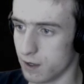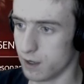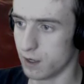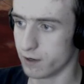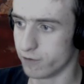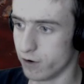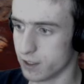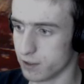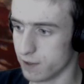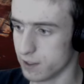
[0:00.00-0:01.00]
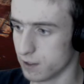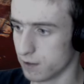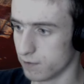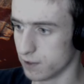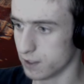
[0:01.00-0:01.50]
Ah, da vorne ist noch was.
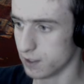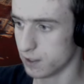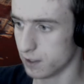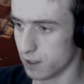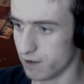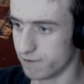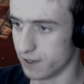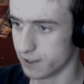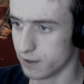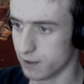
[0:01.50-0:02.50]
Was ist das? Erfassen.